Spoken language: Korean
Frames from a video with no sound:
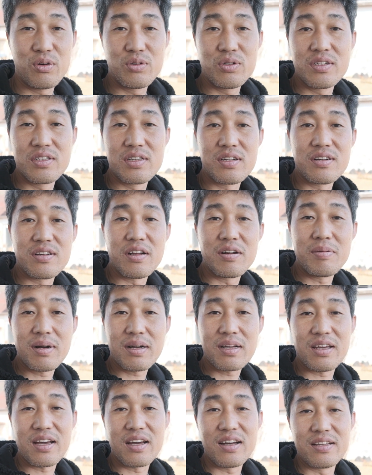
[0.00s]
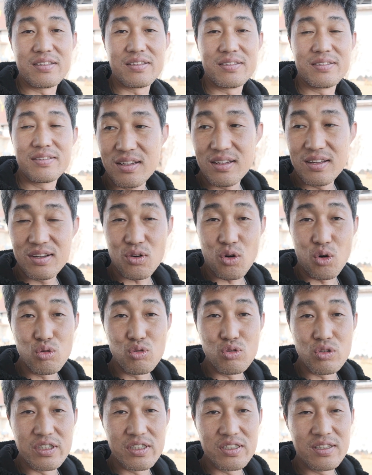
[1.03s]
오늘 저를 열받게 한
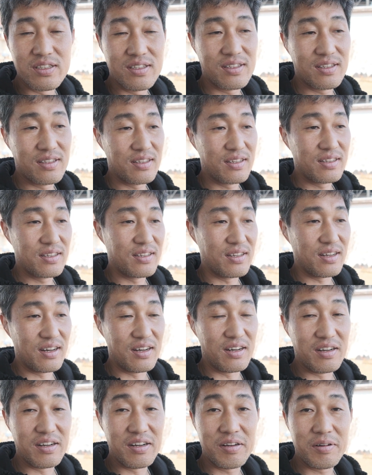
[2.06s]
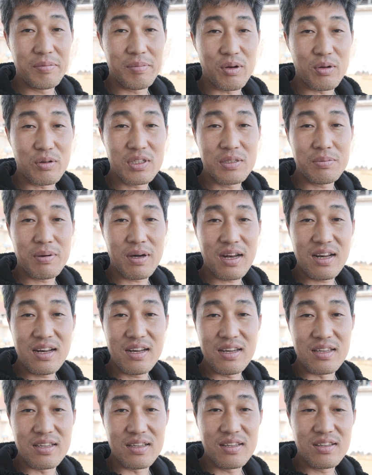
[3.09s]
공구는 어, 바로
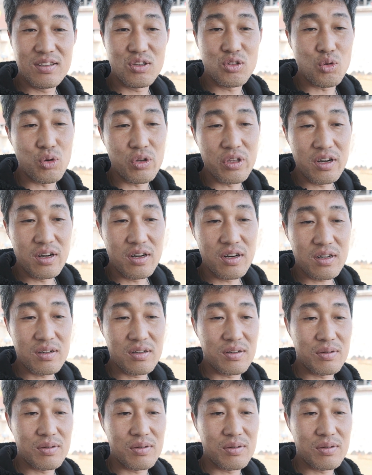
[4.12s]
치파렐리 동력